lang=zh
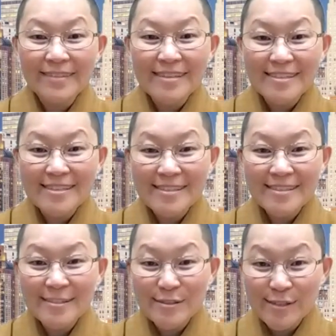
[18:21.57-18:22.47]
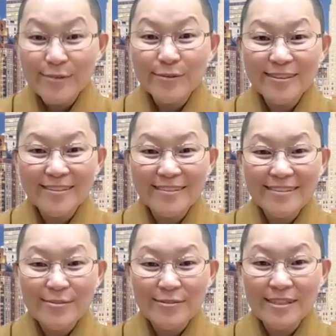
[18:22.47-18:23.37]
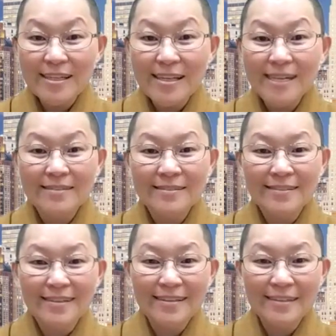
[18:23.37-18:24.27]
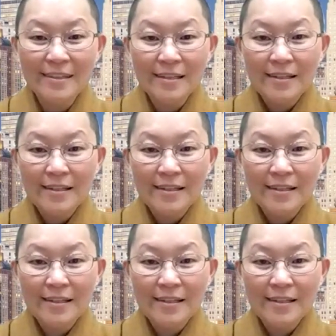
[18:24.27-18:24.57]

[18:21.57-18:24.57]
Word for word: 也是一个人有的一种力量，嗯，